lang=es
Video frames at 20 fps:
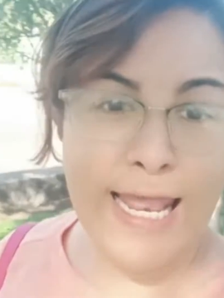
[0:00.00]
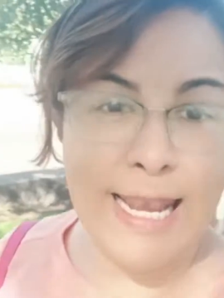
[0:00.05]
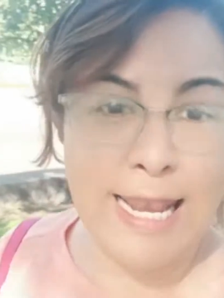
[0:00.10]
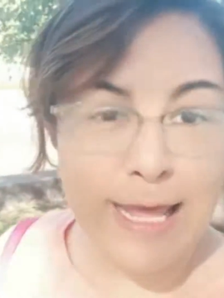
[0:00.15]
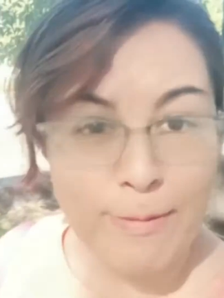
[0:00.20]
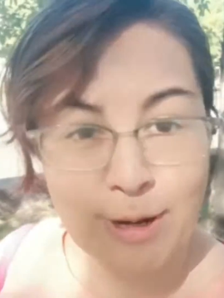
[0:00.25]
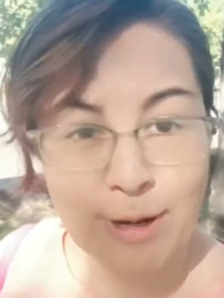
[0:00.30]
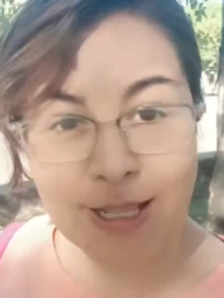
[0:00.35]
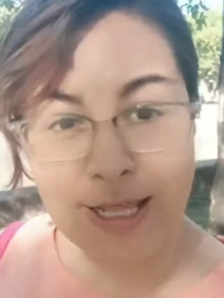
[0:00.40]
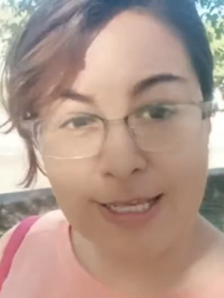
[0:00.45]

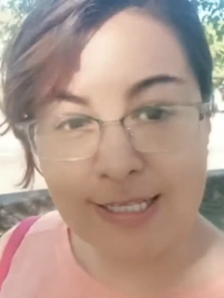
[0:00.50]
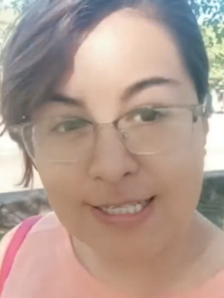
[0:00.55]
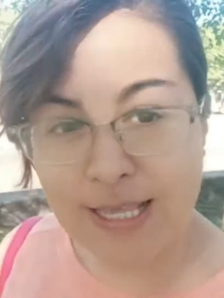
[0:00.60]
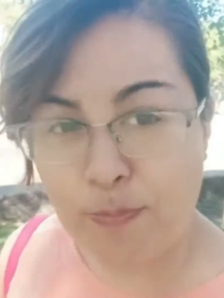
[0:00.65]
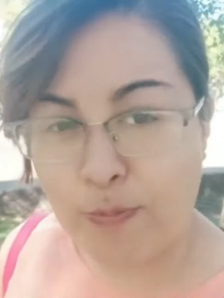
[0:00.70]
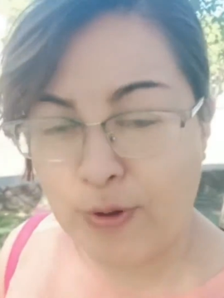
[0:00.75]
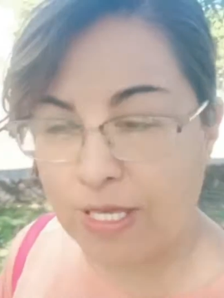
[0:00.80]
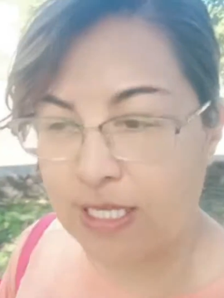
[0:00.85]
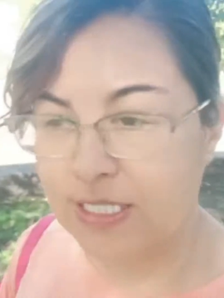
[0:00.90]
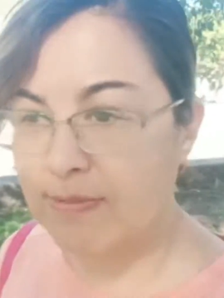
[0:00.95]
verdad es que
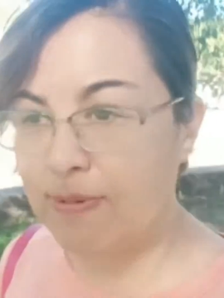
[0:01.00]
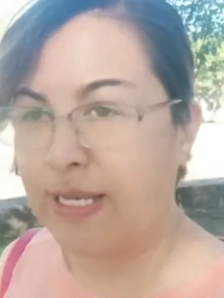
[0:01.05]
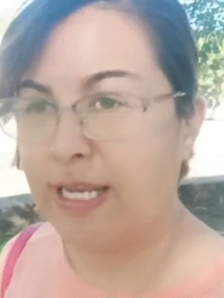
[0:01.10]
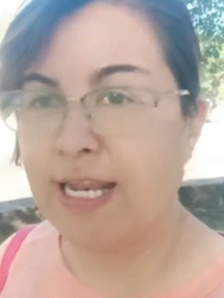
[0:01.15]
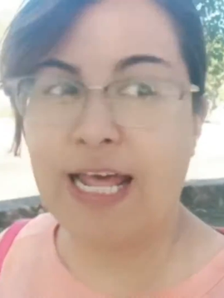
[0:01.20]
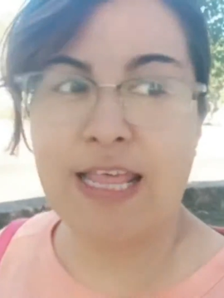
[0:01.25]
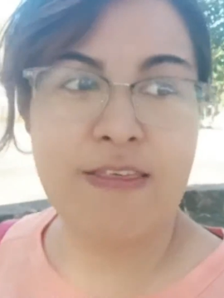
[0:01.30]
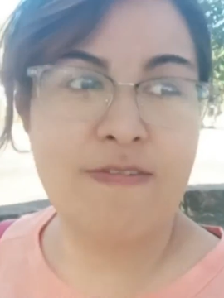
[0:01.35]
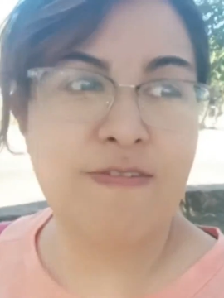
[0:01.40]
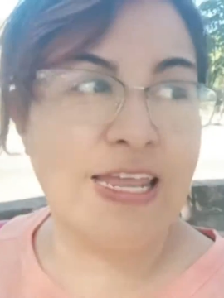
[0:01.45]
puedes venir a
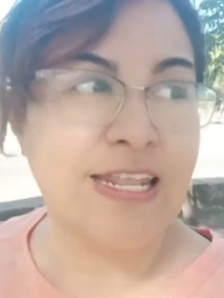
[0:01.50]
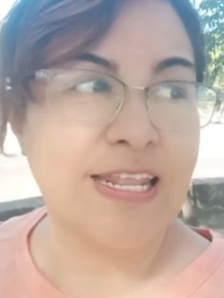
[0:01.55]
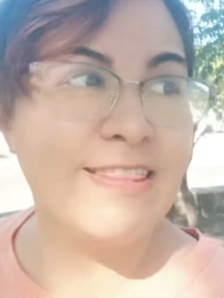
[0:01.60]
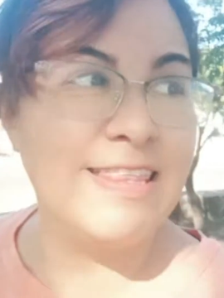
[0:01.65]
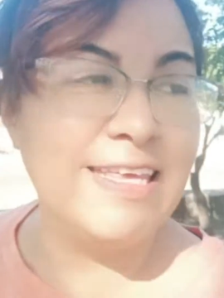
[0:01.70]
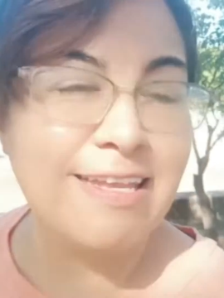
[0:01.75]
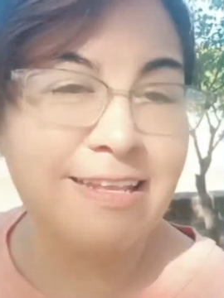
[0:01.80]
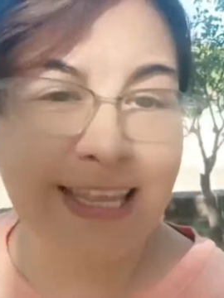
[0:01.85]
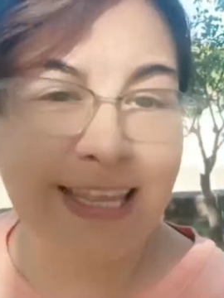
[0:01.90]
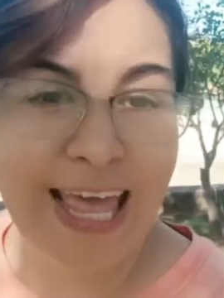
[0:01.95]

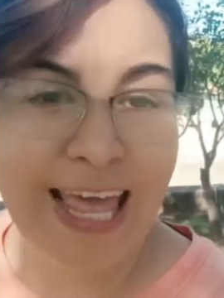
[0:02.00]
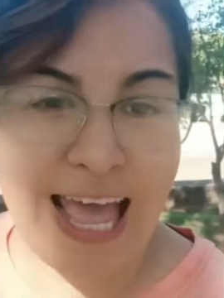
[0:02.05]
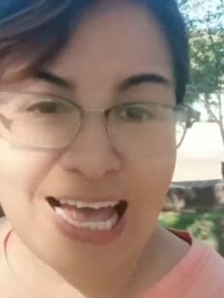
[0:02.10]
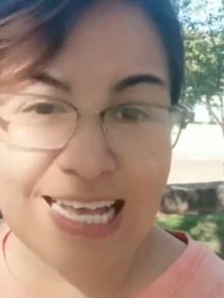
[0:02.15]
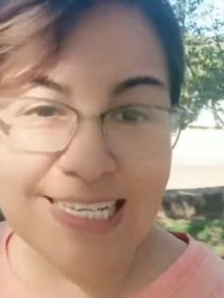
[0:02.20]
divertirte, hacer